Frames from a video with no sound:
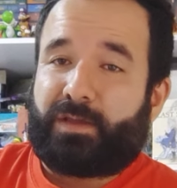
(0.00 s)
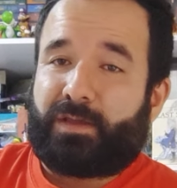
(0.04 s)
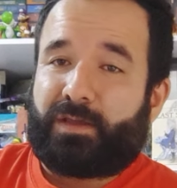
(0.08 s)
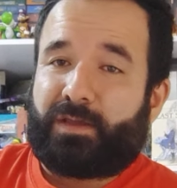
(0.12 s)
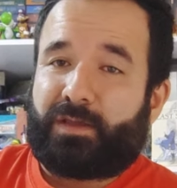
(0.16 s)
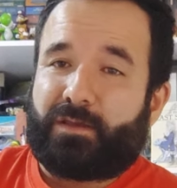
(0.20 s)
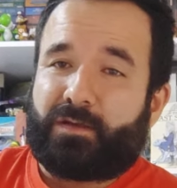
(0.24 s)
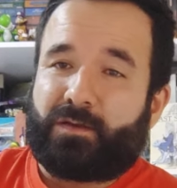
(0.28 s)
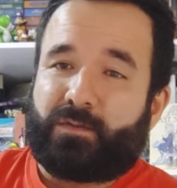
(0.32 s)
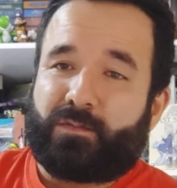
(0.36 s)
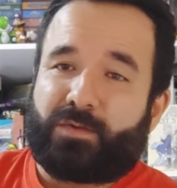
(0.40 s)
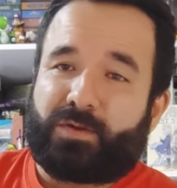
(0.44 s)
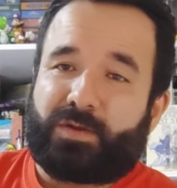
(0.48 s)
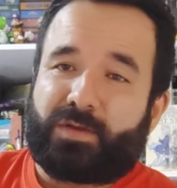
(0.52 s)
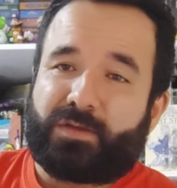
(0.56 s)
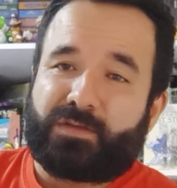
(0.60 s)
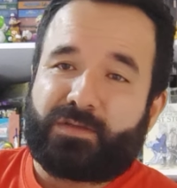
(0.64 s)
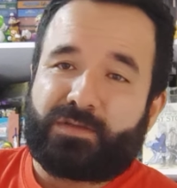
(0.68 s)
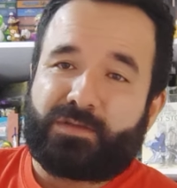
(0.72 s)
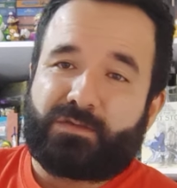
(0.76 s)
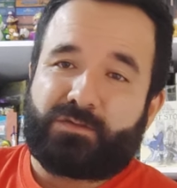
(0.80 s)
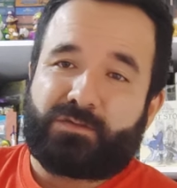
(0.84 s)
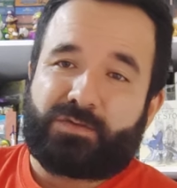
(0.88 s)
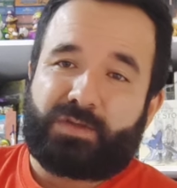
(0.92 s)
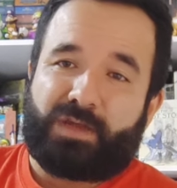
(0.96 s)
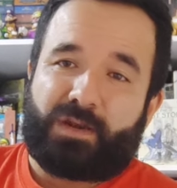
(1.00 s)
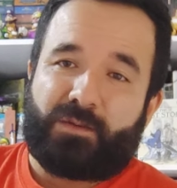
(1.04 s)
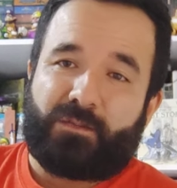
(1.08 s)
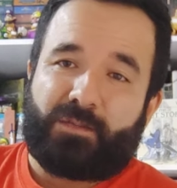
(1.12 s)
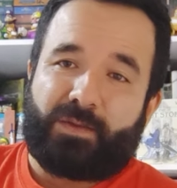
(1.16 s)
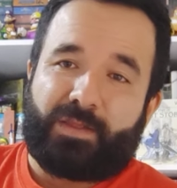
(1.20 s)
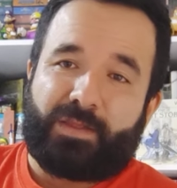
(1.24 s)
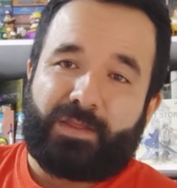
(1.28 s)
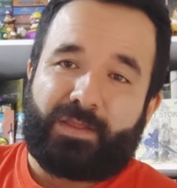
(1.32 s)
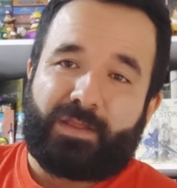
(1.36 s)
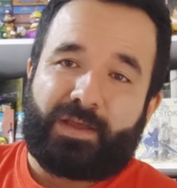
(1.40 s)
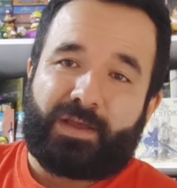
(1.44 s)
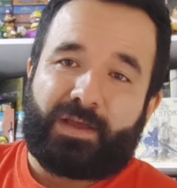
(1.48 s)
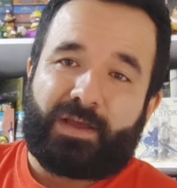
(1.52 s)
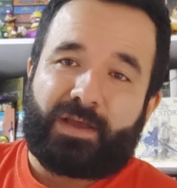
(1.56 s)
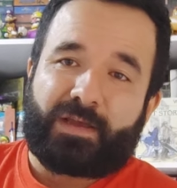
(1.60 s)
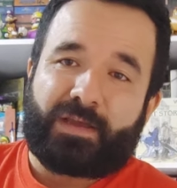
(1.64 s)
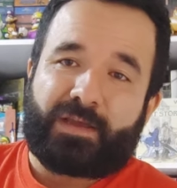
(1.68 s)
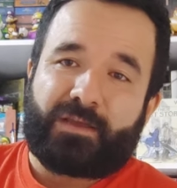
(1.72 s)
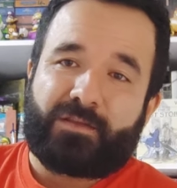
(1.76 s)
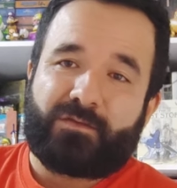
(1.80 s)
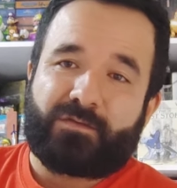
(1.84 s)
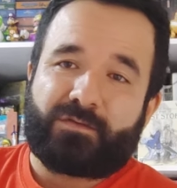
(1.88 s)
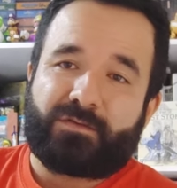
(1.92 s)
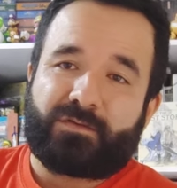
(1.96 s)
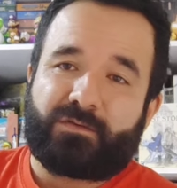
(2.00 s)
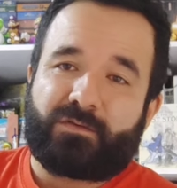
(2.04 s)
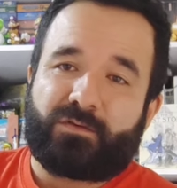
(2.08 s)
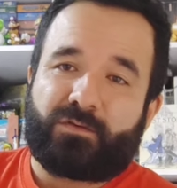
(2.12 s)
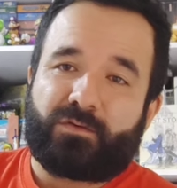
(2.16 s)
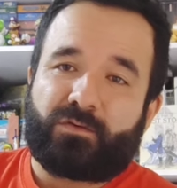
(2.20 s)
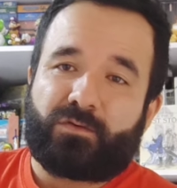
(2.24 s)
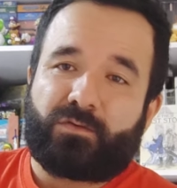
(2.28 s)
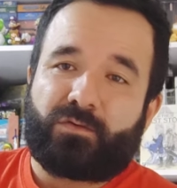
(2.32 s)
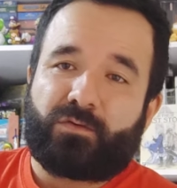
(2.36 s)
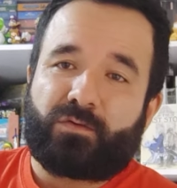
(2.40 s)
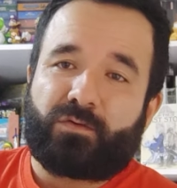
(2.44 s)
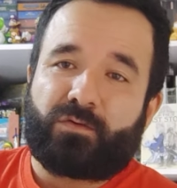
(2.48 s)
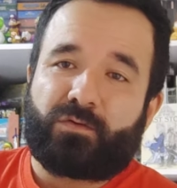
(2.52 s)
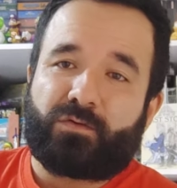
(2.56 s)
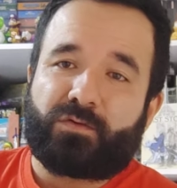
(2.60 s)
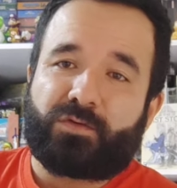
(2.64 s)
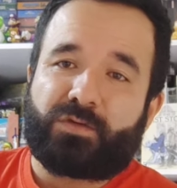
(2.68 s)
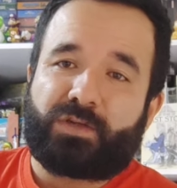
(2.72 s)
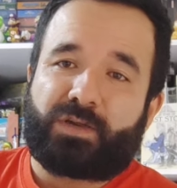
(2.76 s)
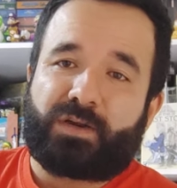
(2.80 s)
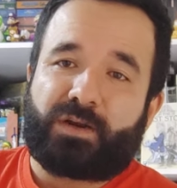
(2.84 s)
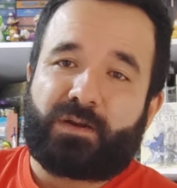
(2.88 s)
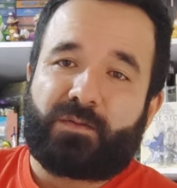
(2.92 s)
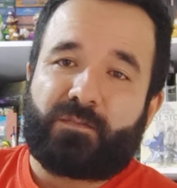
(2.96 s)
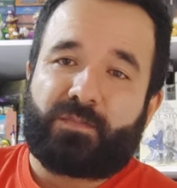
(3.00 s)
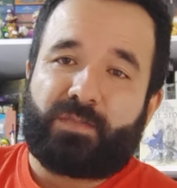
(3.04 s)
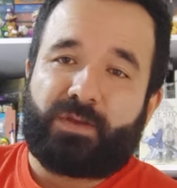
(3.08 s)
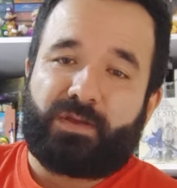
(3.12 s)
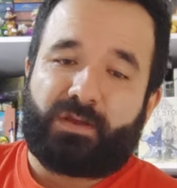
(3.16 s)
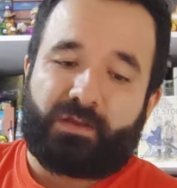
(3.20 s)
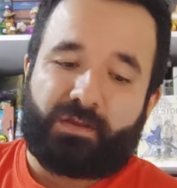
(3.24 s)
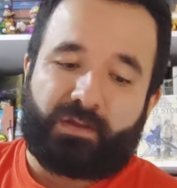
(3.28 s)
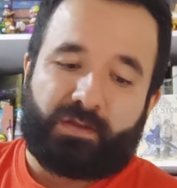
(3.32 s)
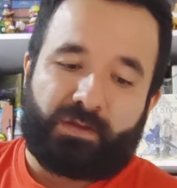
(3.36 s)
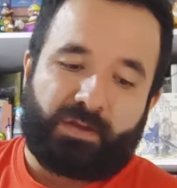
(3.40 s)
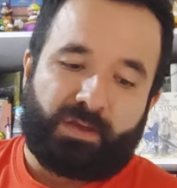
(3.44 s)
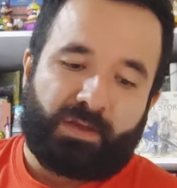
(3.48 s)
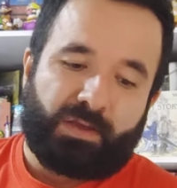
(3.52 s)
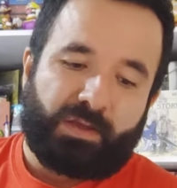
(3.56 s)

ahí como que hace su salvedad, que no, no, conoce eh,